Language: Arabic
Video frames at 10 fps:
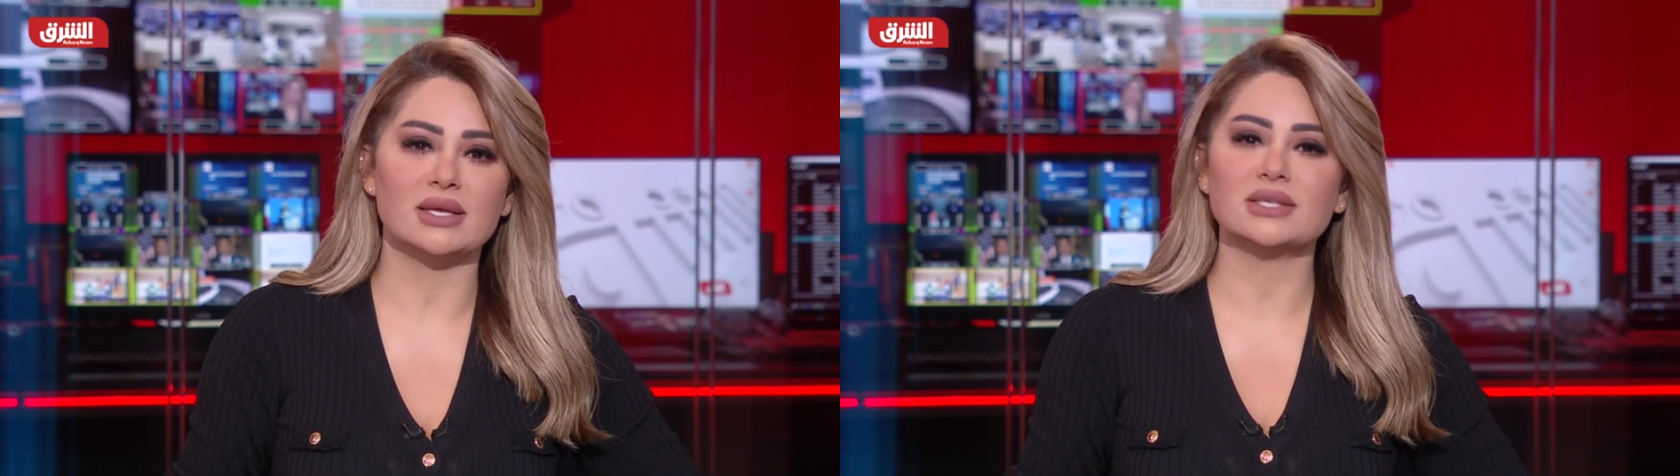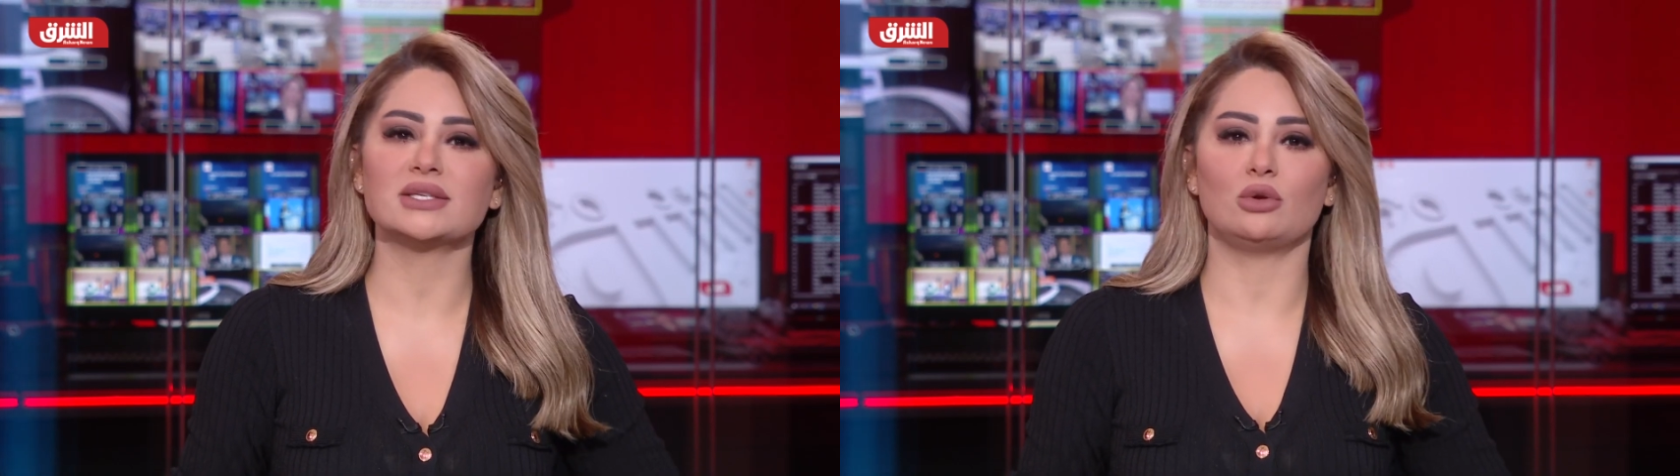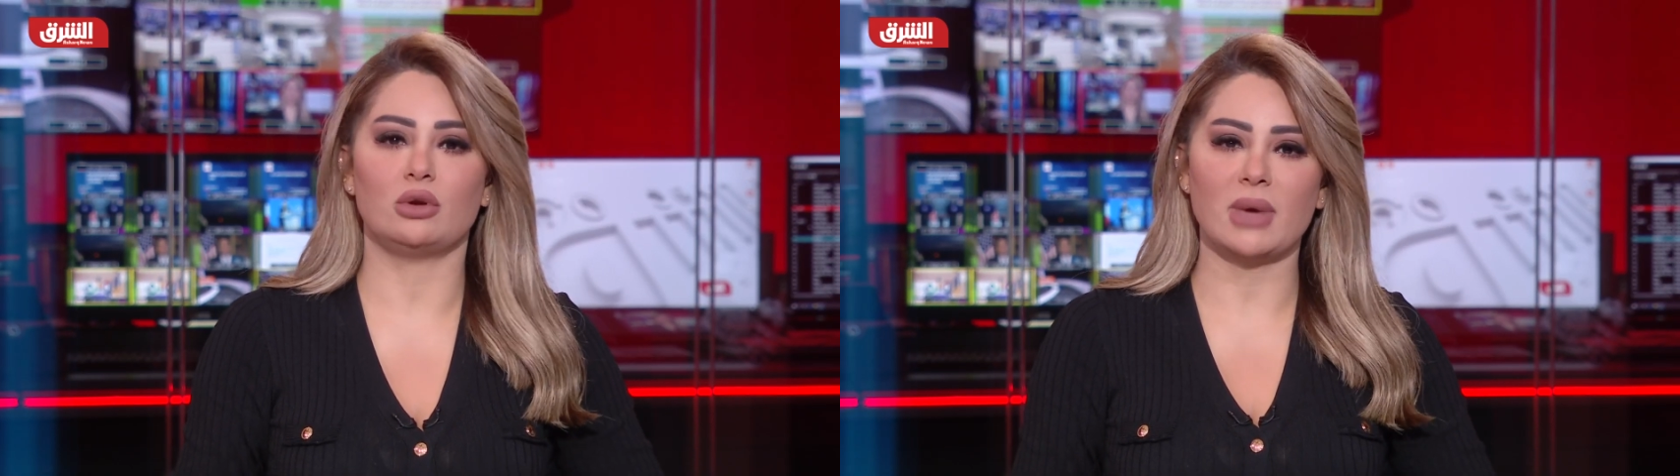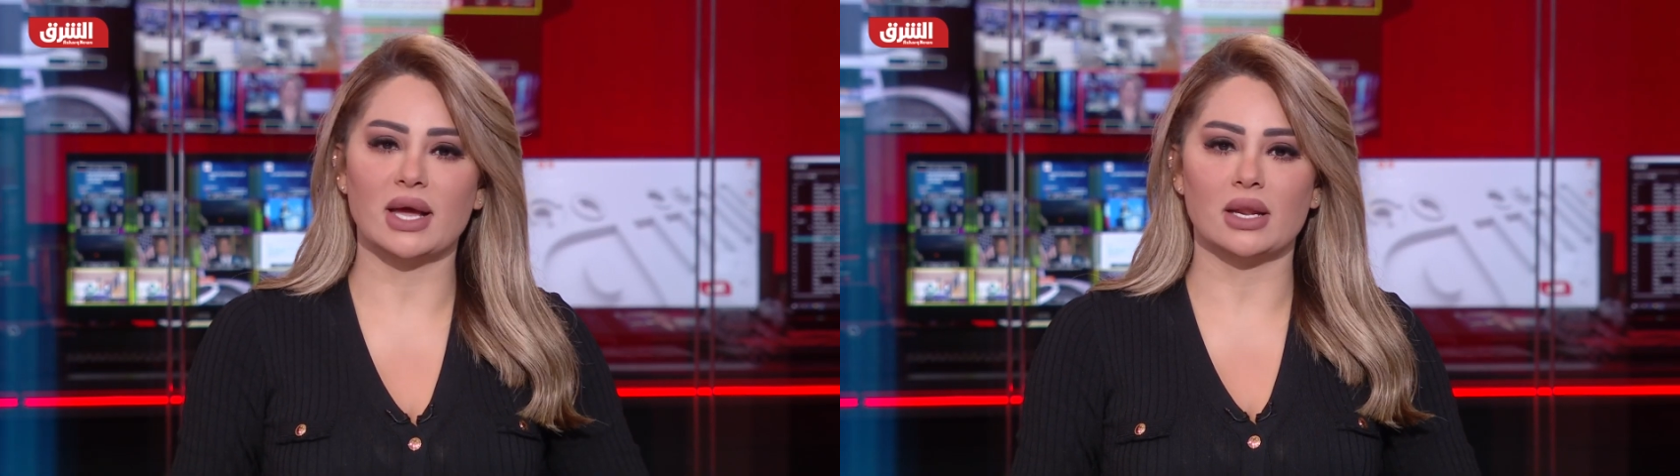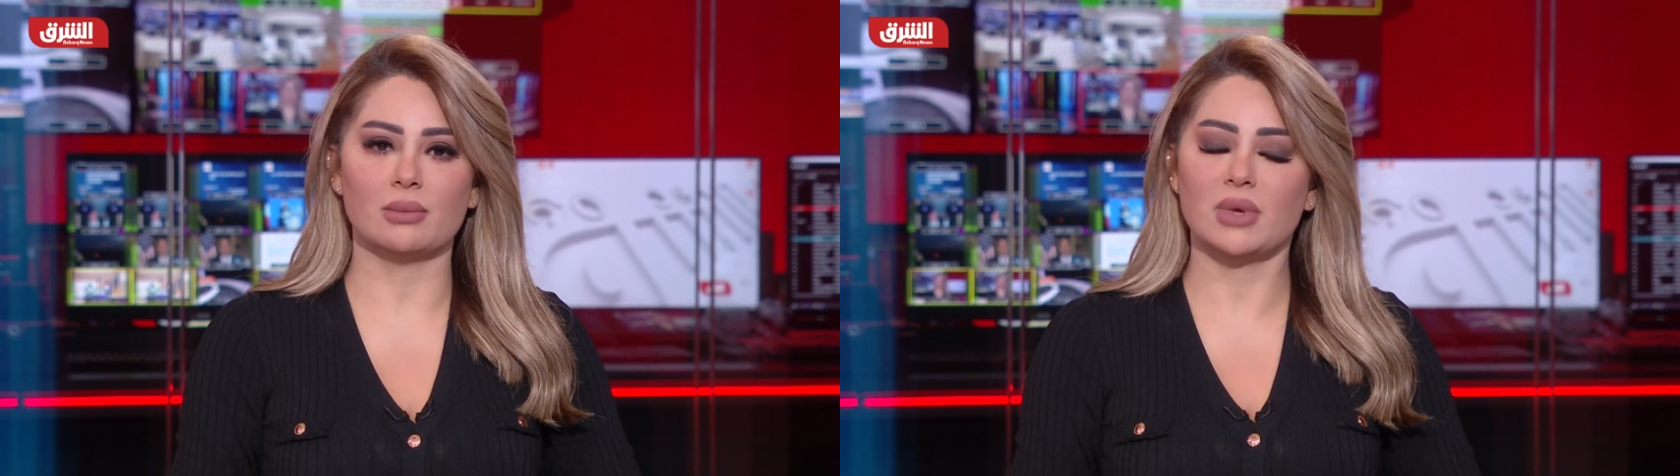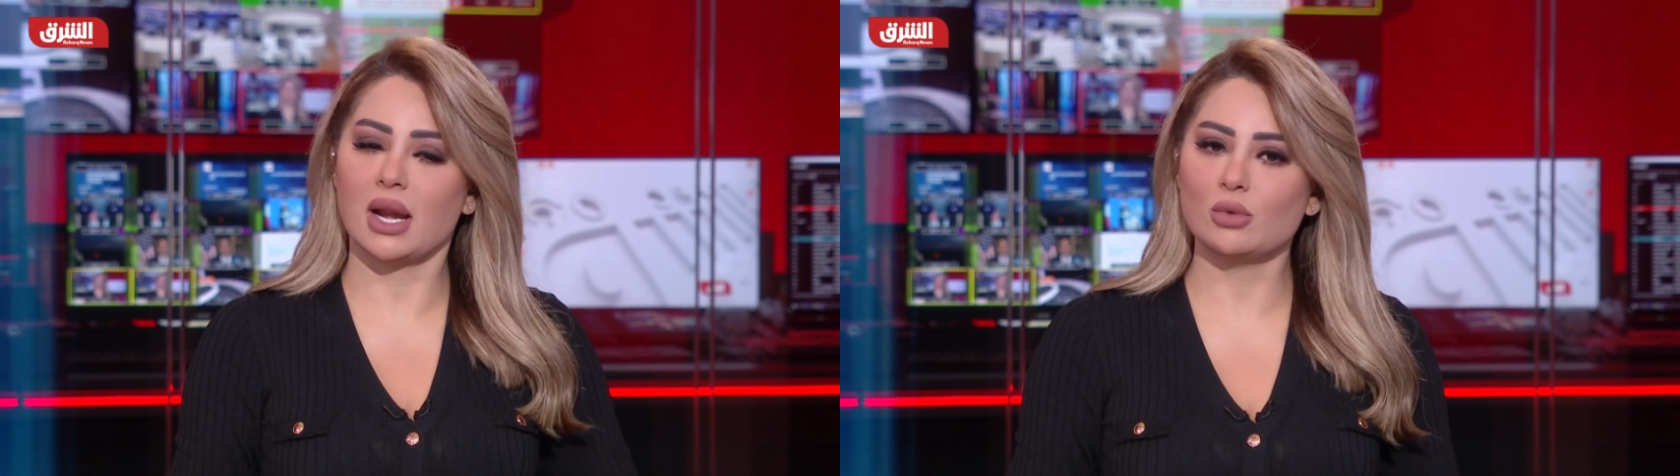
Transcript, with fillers: يصل المغرب من